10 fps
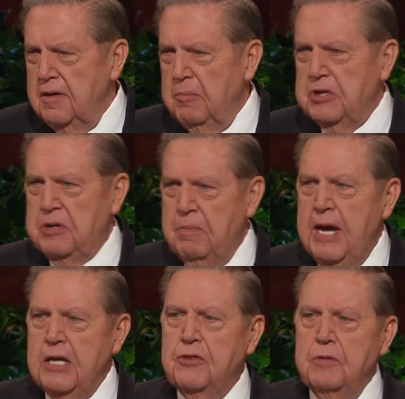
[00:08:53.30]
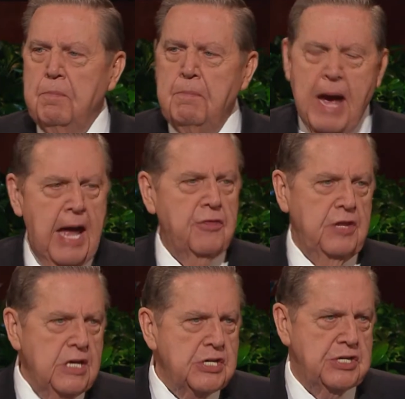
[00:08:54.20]
Und vergeben Sie mir bitte
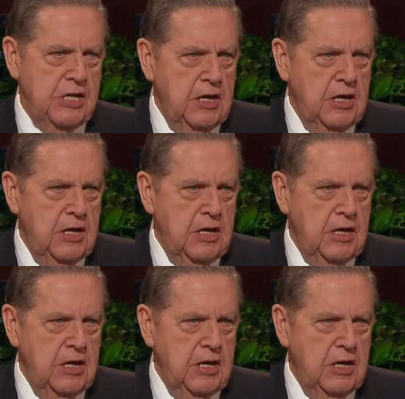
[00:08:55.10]
die,